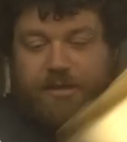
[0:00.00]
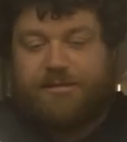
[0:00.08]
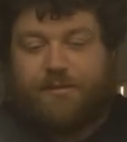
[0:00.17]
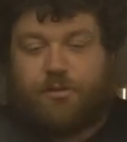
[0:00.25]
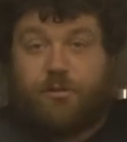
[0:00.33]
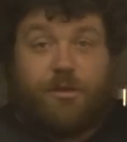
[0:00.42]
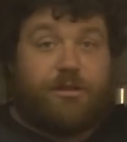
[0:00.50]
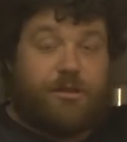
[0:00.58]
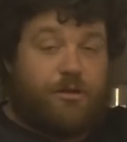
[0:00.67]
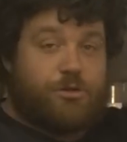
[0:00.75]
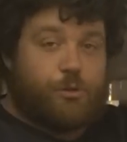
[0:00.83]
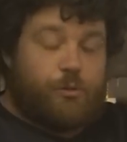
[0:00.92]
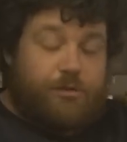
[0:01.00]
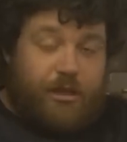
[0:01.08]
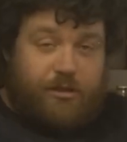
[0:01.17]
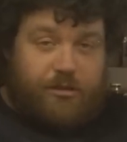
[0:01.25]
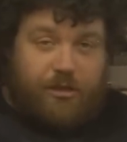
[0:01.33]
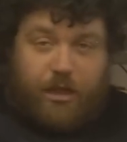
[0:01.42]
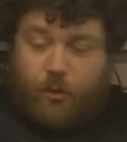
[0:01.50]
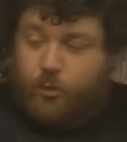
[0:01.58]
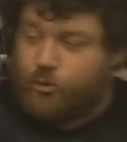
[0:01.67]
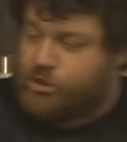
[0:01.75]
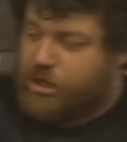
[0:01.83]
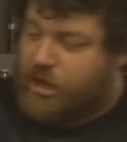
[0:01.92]
pensavo di metterlo sul tetto della
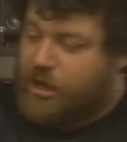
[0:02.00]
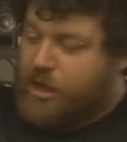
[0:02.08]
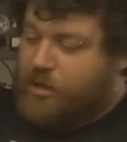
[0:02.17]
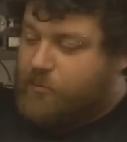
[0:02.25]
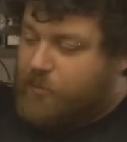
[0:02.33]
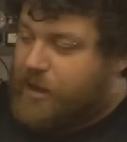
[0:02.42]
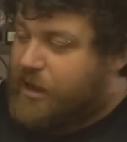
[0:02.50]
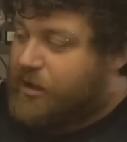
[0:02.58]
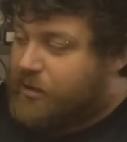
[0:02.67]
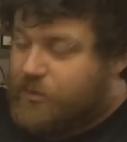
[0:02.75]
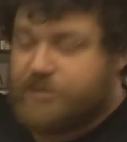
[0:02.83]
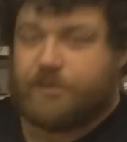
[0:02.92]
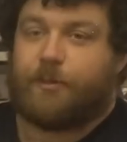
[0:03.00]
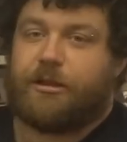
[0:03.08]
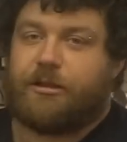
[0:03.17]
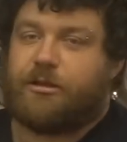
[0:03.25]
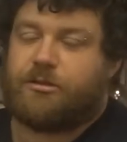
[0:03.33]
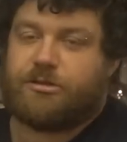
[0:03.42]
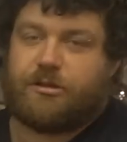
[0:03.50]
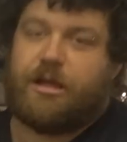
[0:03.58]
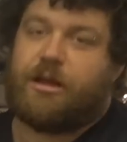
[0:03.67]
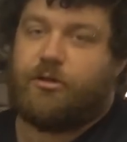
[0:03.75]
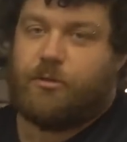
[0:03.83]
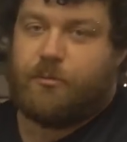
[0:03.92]
cuccia, ma questo pannello
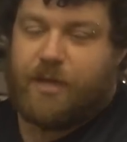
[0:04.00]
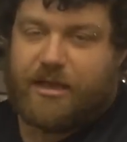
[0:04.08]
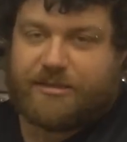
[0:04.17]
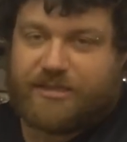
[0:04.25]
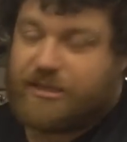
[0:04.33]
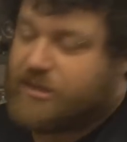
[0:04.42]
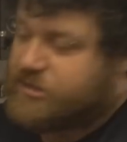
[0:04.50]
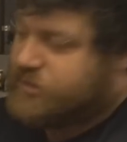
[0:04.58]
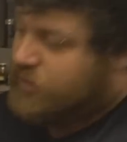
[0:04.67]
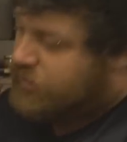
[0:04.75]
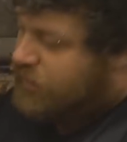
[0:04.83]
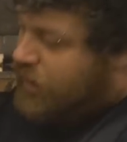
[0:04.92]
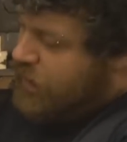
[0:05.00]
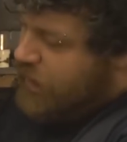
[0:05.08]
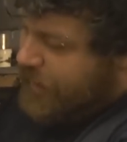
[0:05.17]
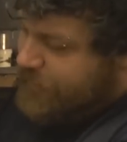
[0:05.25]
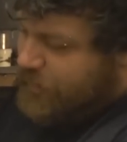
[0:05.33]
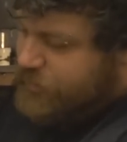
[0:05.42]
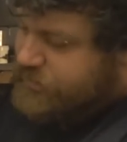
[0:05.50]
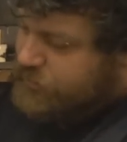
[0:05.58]
solare non basta da solo. Abbiamo